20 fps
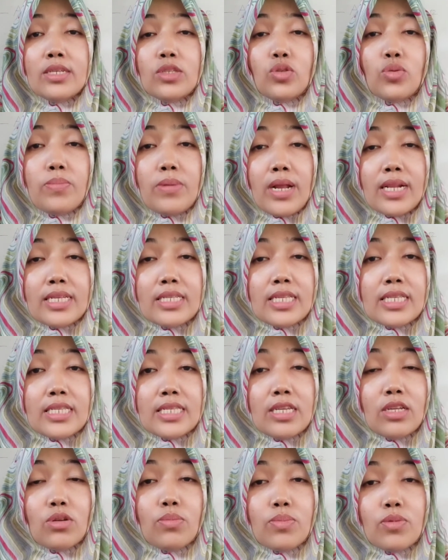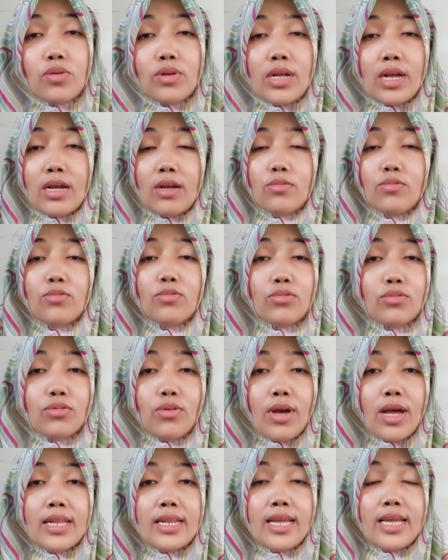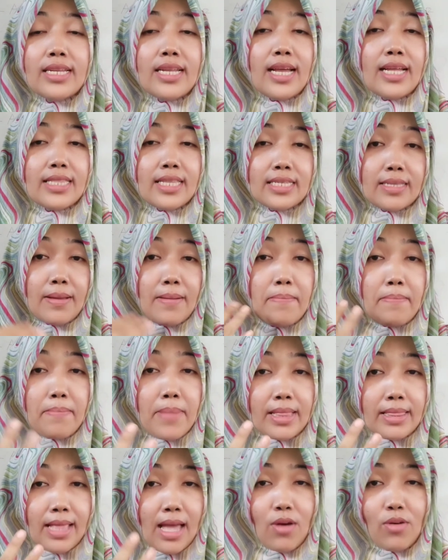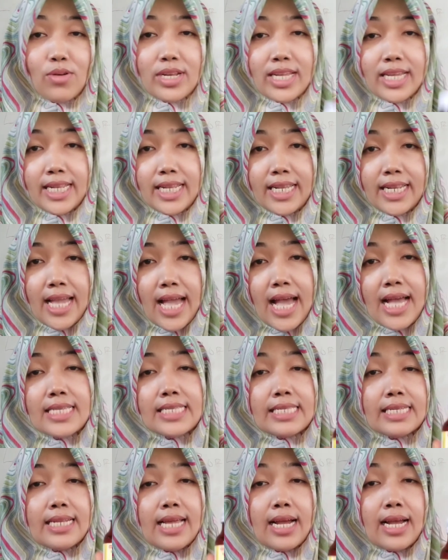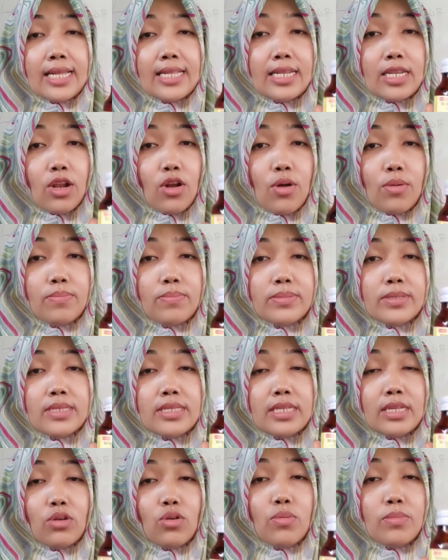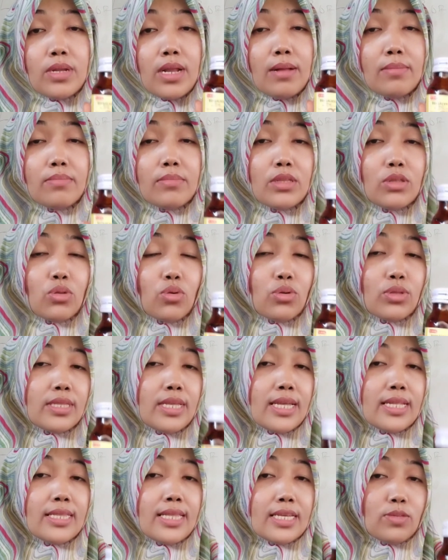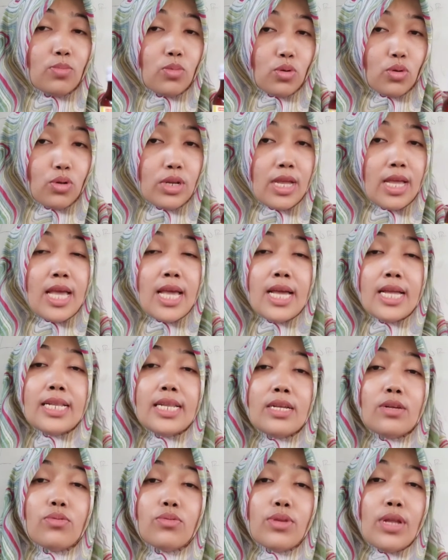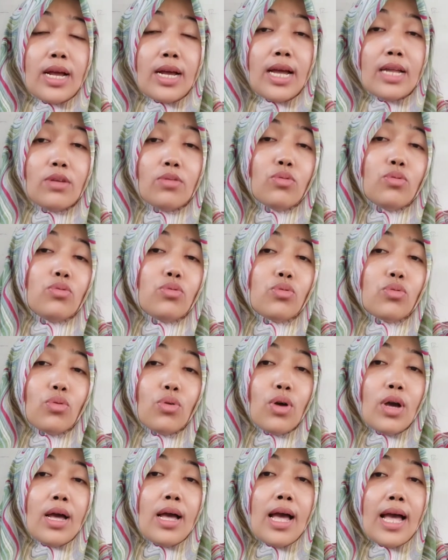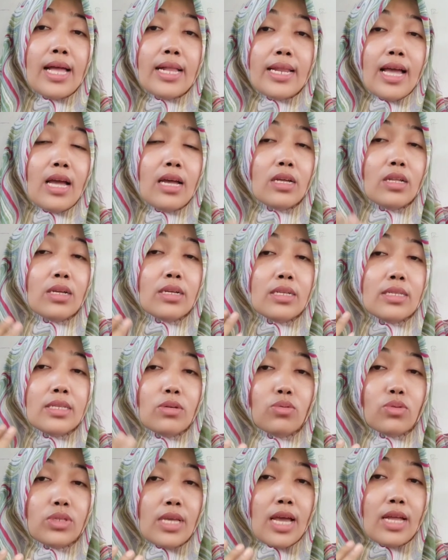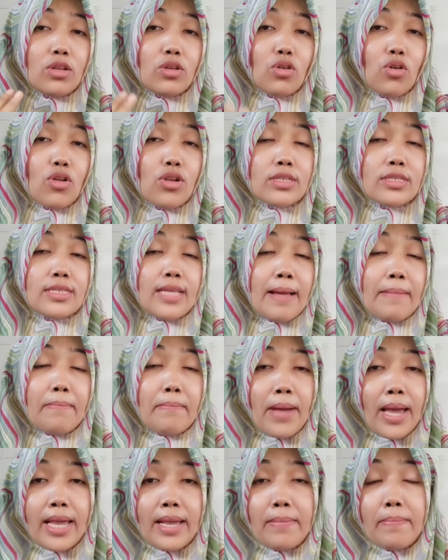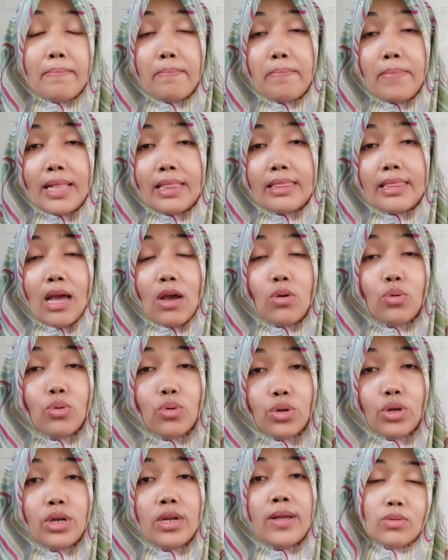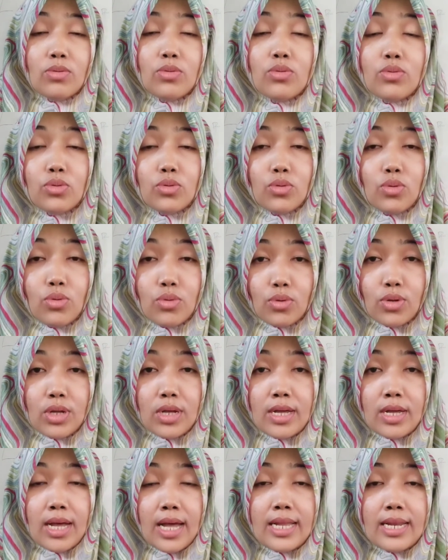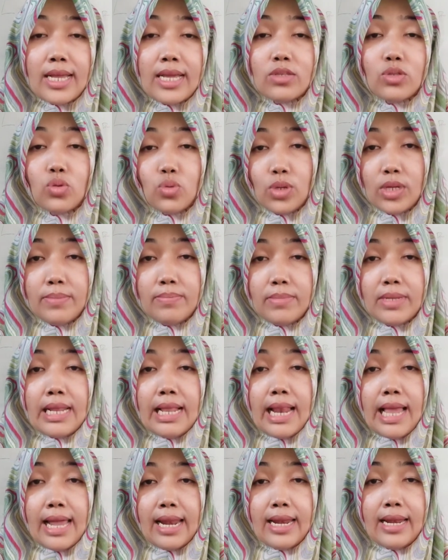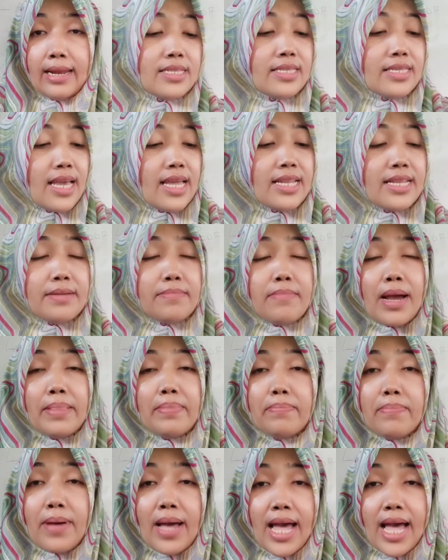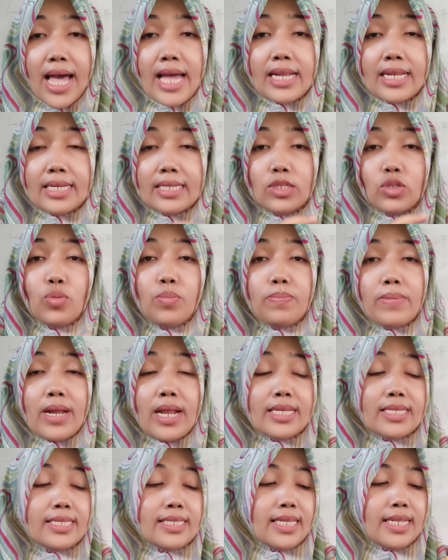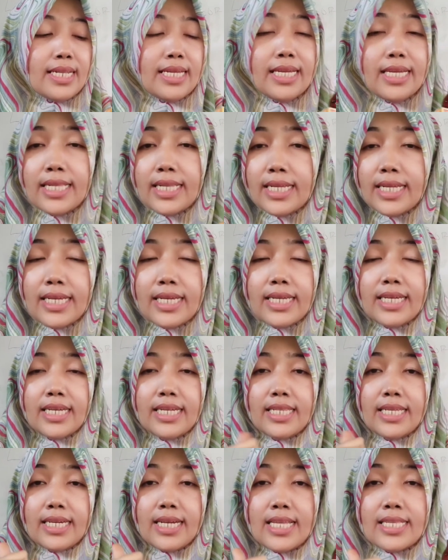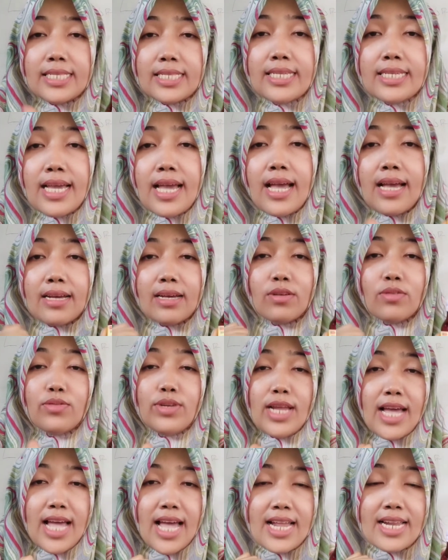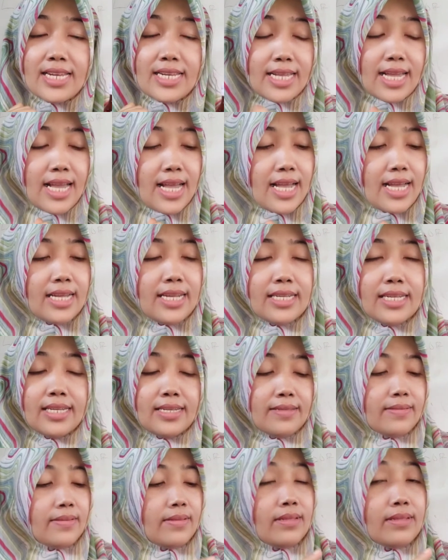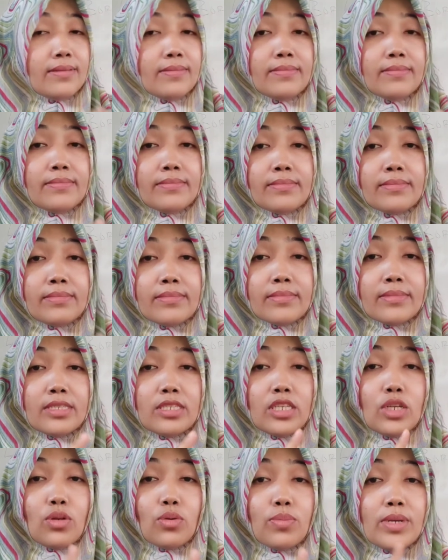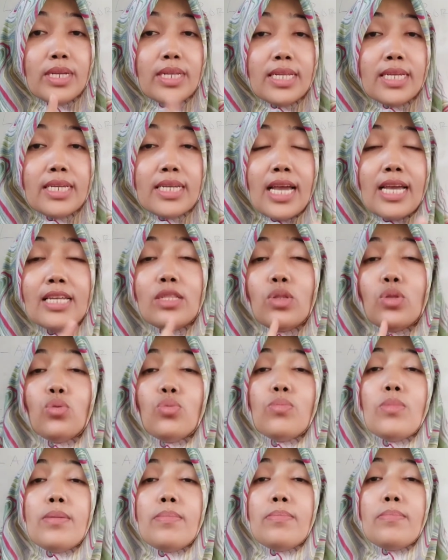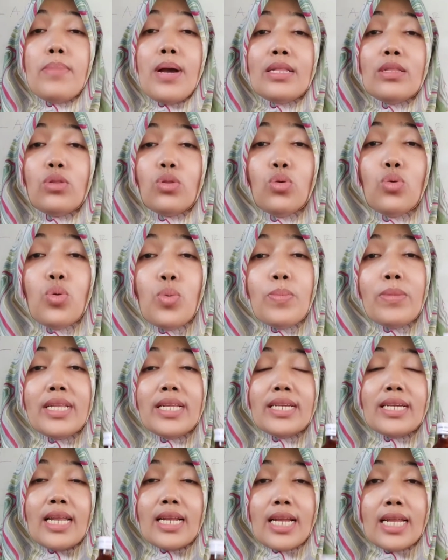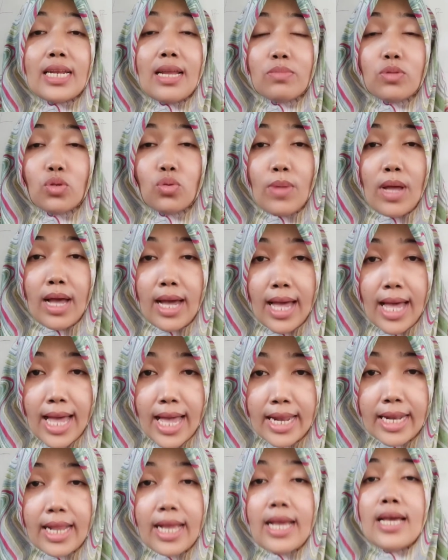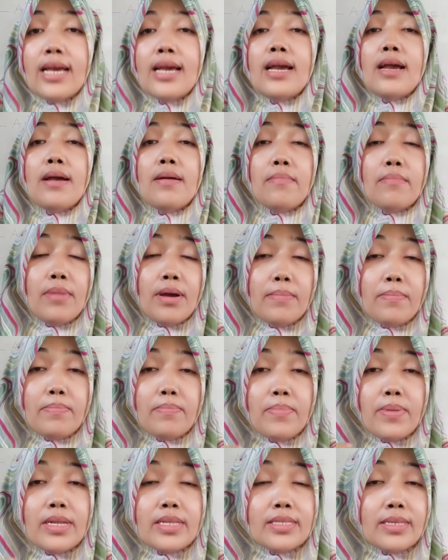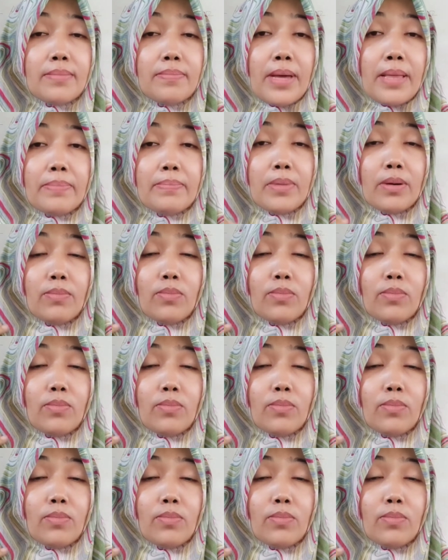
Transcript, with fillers: Supralisin sirup digunakan untuk anak di atas 4 tahun, ini dia. Sedangkan drop sirup dalam bentuk tetes mulut digunakan untuk anak di usia 0 sampai 4 tahun untuk anak yang sulit menelan. Jadi manfaat supralisin ini, indikasinya, kegunaannya sirup ini yaitu membantu meningkatkan nafsu makan, mempercepat